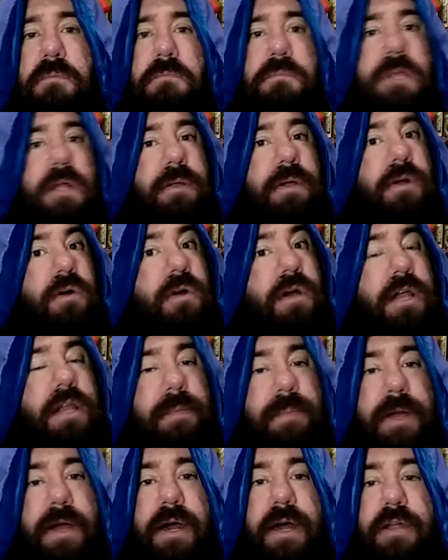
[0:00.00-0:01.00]
tal vez con qué le
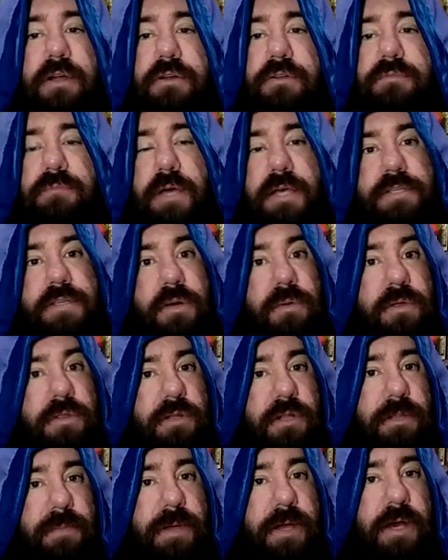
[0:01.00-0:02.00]
pegaron, hace cuánto
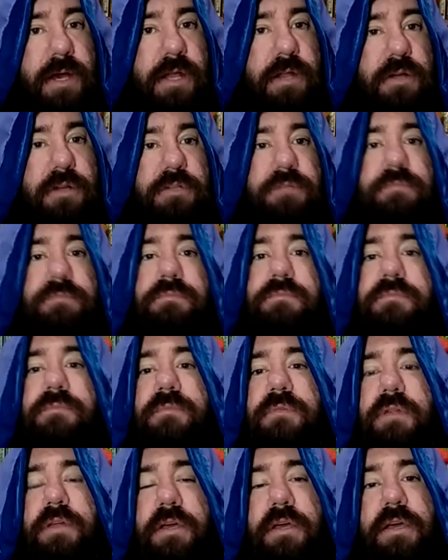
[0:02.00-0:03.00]
le pegaron,
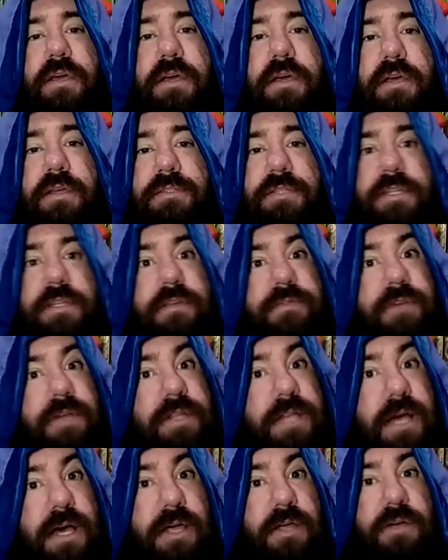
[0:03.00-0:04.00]
eh, si está
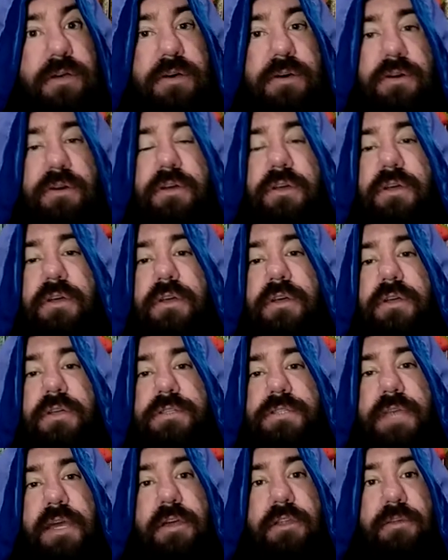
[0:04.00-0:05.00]
infectado,
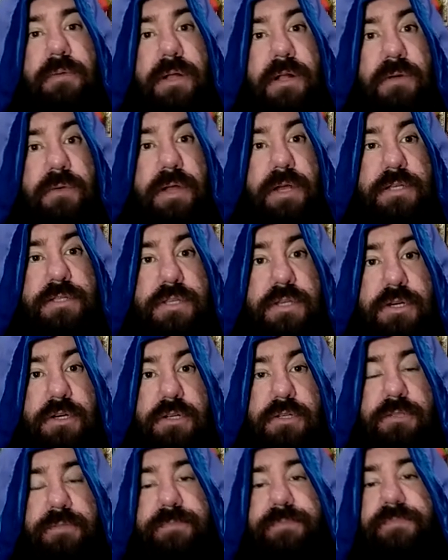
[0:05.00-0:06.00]
si hay que tomar alguna
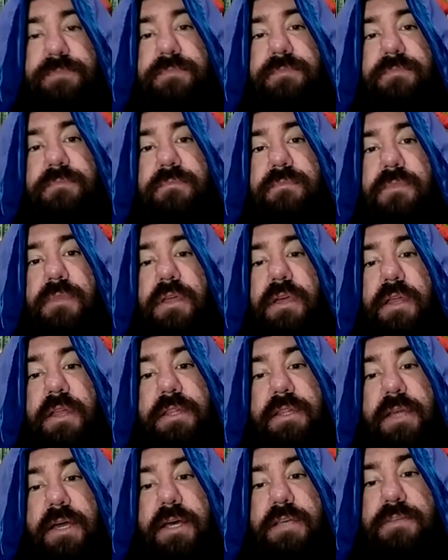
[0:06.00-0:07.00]
acción. Y en
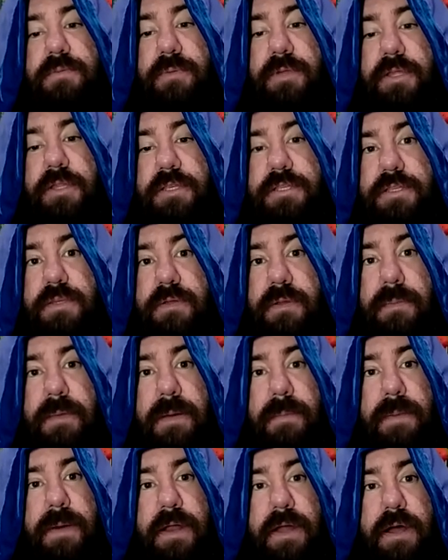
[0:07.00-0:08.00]
este caso por ahí te sirve
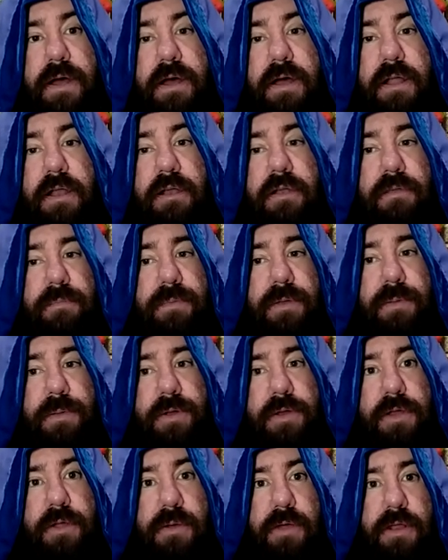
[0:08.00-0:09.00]
más para los
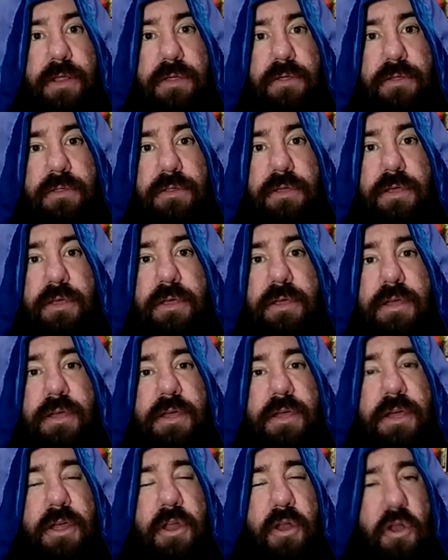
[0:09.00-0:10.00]
primeros niveles donde
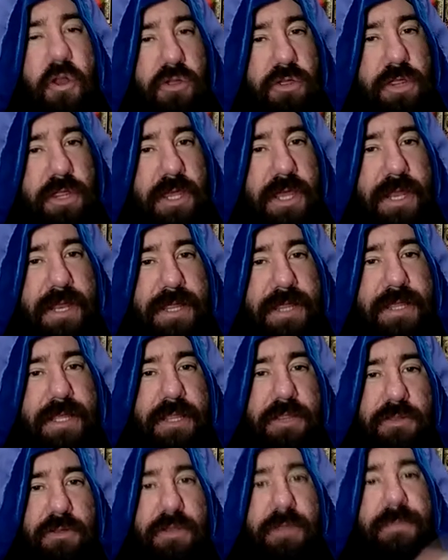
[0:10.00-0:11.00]
no tienen
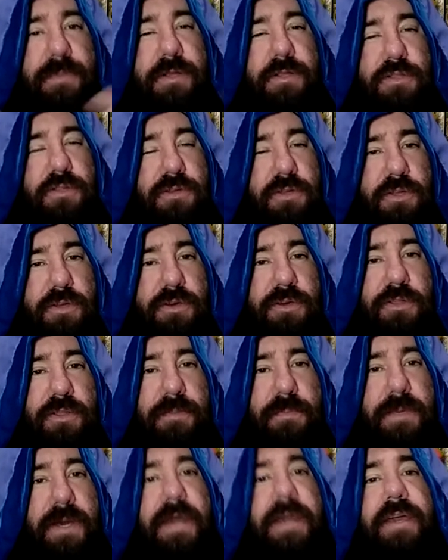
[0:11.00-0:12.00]
tanto repertorio de
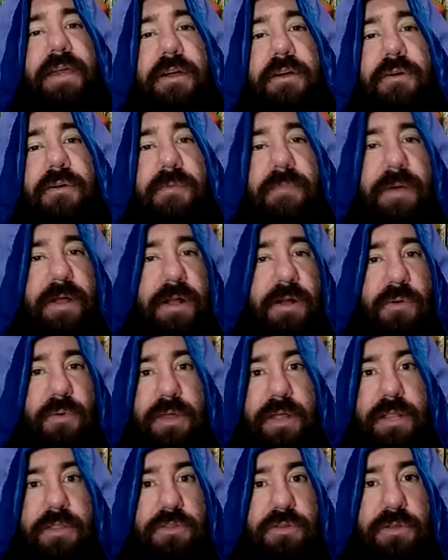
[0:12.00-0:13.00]
magia como para
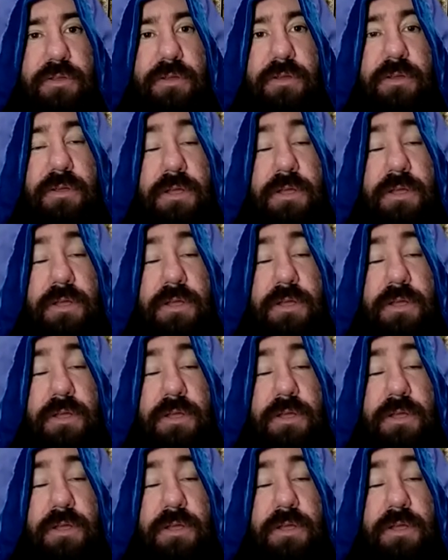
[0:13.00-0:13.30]
curar todo.